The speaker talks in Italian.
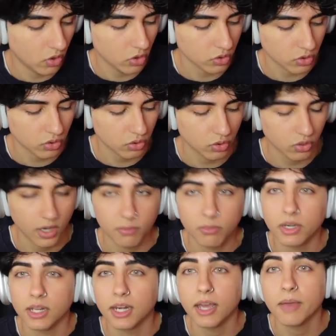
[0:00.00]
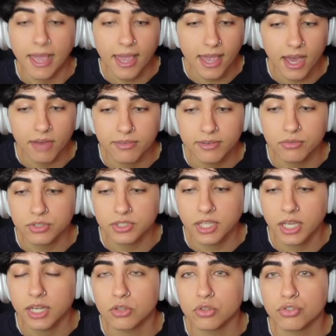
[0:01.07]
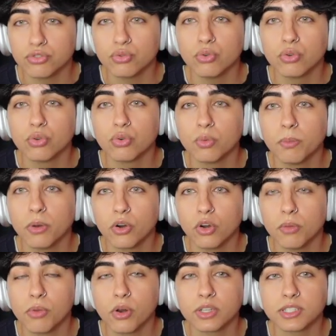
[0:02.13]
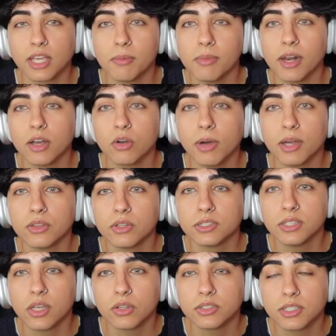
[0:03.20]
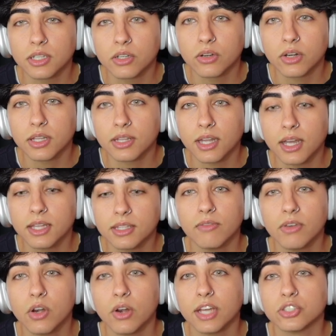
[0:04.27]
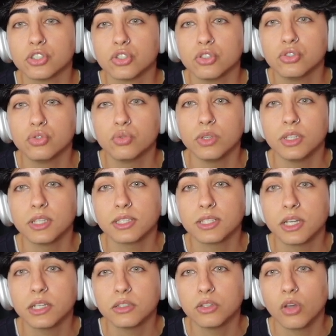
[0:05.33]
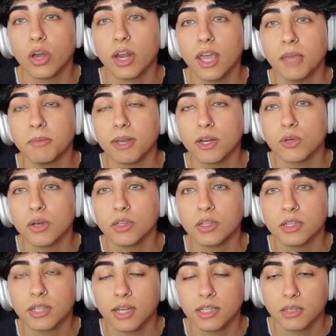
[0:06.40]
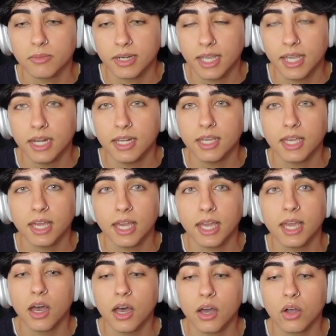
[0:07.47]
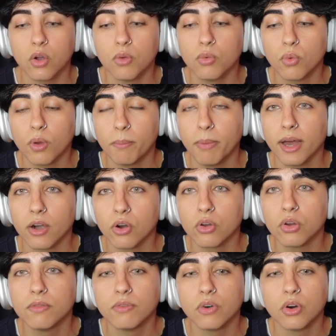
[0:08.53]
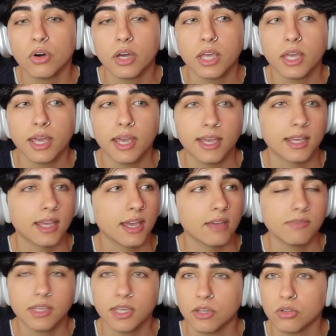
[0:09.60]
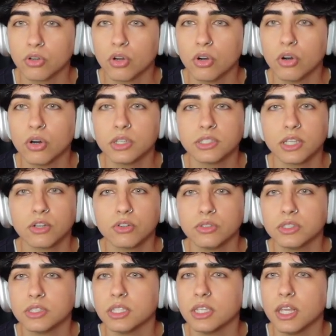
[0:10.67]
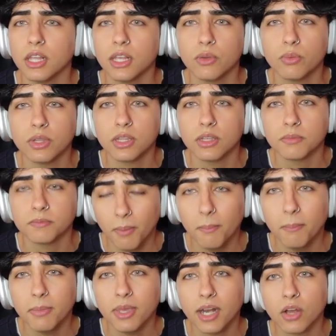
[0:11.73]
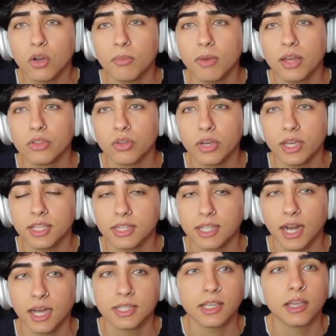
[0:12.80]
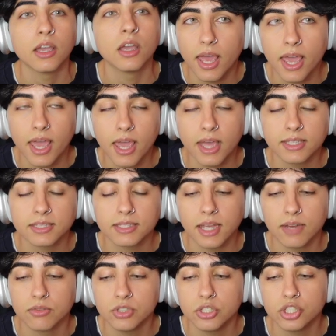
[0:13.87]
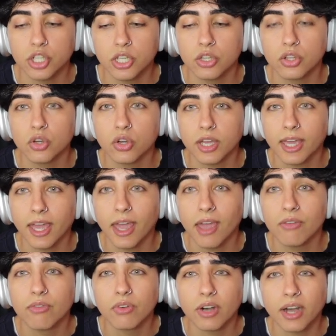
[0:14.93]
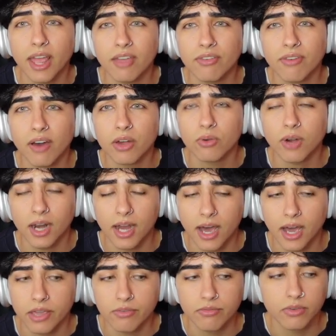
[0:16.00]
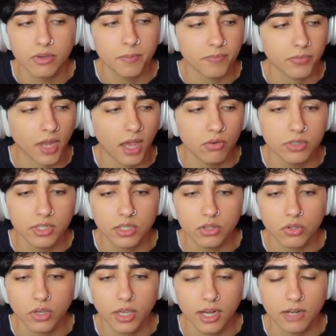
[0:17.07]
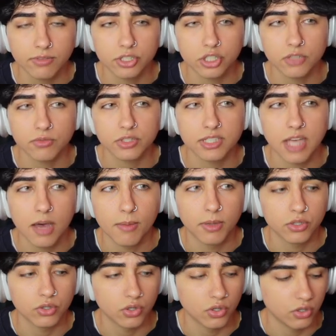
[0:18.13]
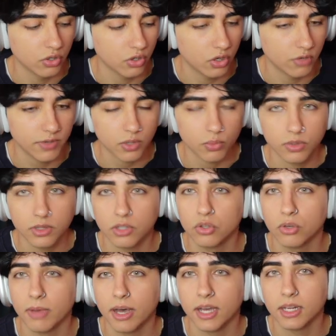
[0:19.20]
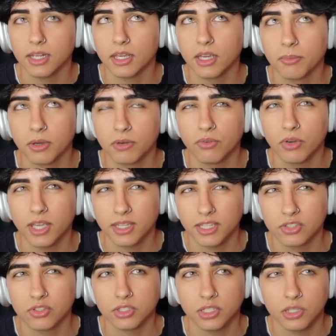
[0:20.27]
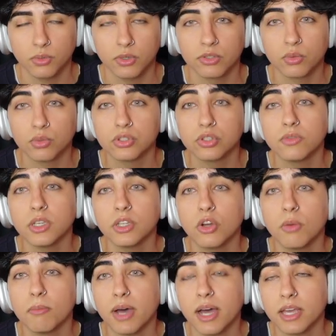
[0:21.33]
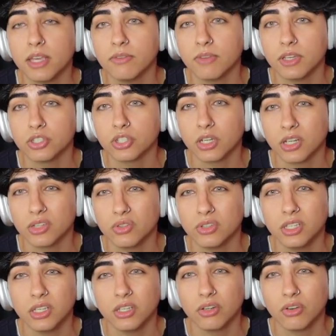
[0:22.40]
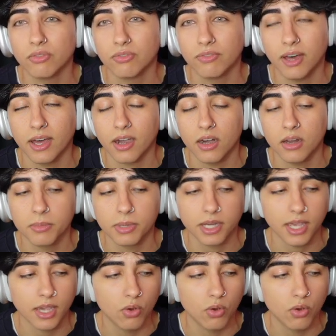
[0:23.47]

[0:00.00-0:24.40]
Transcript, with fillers: 8 aprile e avevo scritto sul gruppo Roblox che mi raccomando se non siete ancora entrati ve lo lascio giù in descrizione e mi raccomando entrate perché è lì che uh, comunque parlo con voi e che vi chiedo cose, consigli, quindi mi raccomando entrate. E stavo dicendo che vorrei fare una live. Avevo detto che la facevo sabato 9, quindi domani, che per voi adesso che state guardando questo video, ma invece credo di non farla perché